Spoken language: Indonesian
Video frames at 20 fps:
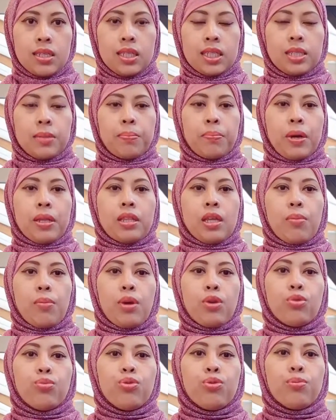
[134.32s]
di tempat
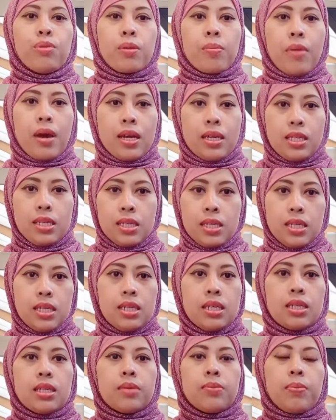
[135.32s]
taman umum
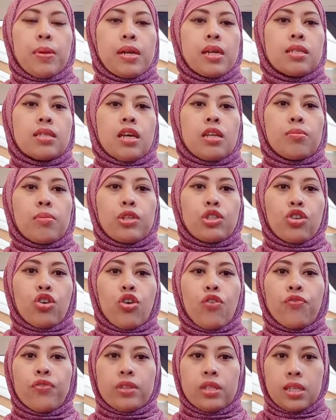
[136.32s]
bermain pada saat masa
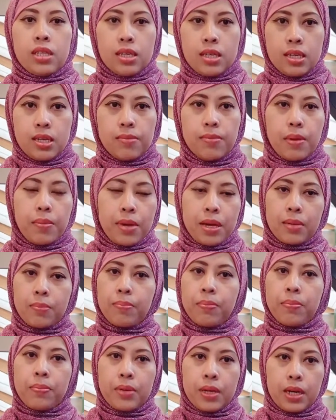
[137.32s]
covid ini memang
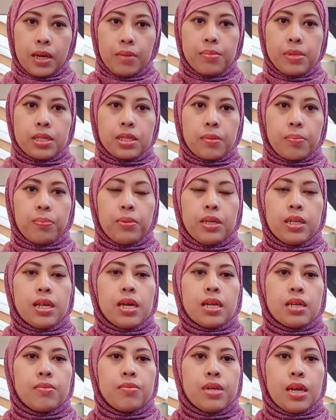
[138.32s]
lebih sepi
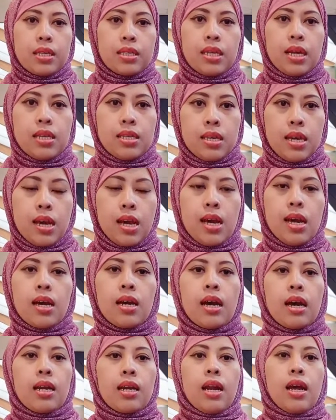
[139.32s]
dari biasanya
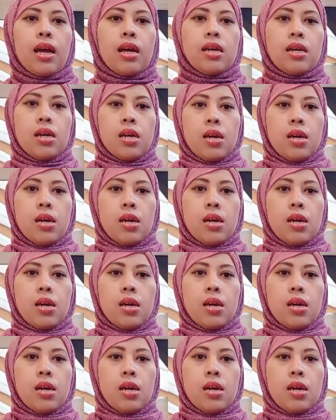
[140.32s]
karena